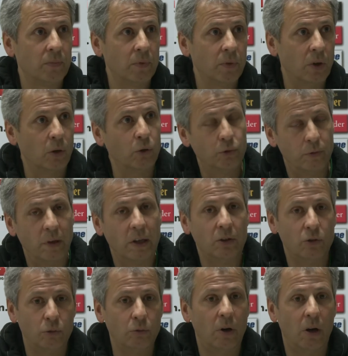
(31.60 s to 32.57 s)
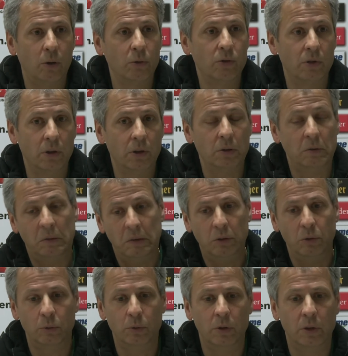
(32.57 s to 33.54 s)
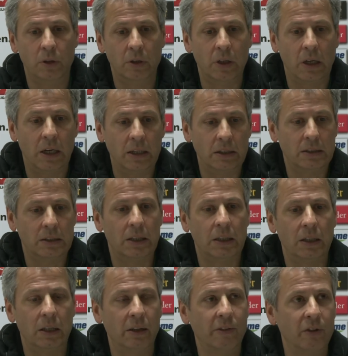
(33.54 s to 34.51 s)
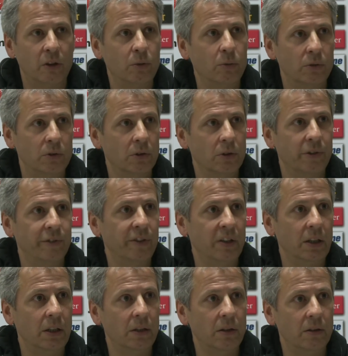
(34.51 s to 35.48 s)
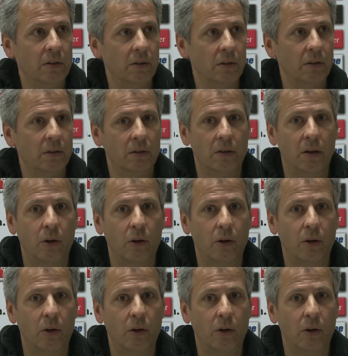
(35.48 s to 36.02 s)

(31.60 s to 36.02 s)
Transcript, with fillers: auswärts zu Hause, wenn du 3-1 äh, gegen Leverkusen gewinnt, äh,